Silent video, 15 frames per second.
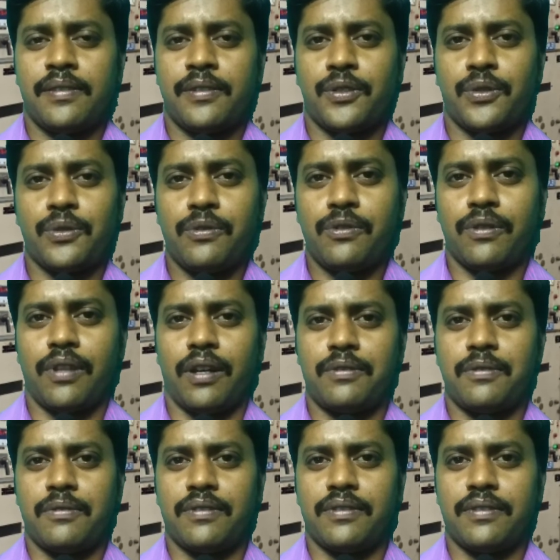সুস্থ
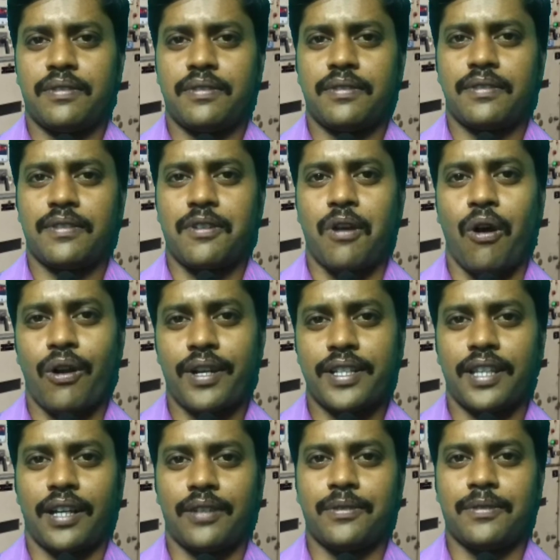থাকুন ঘরে
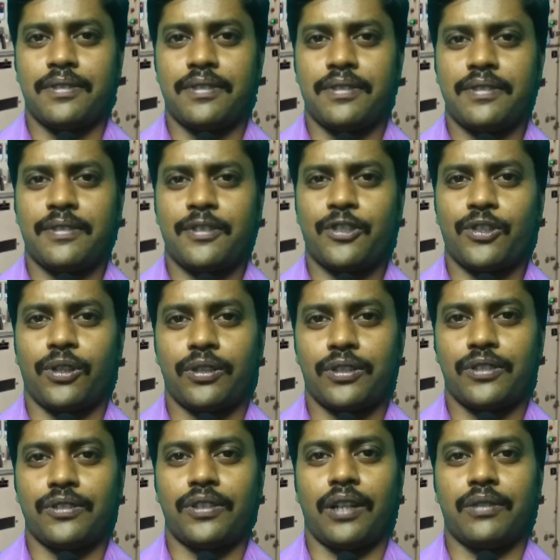থাকুন সতর্ক
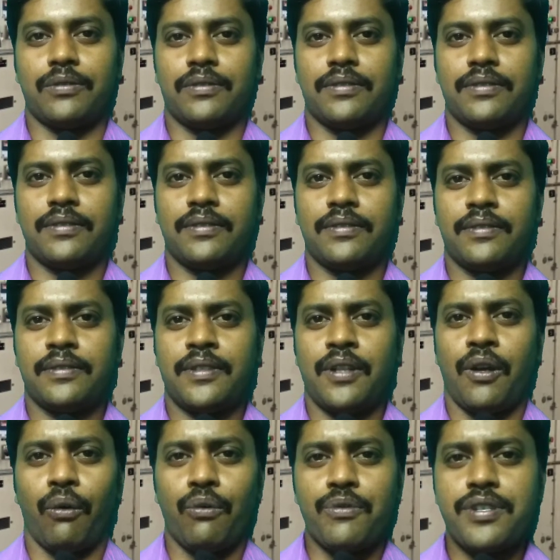থাকুন
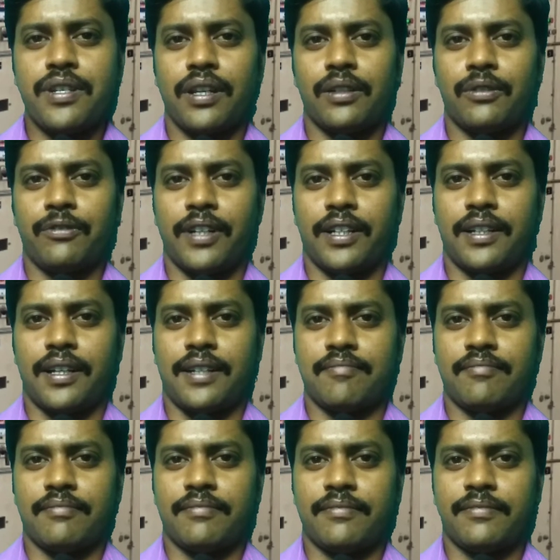উই শ্যাল ওভারকাম
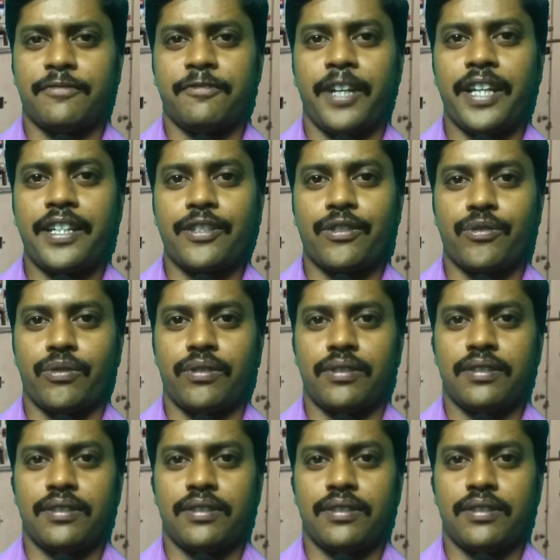ভেরি সুন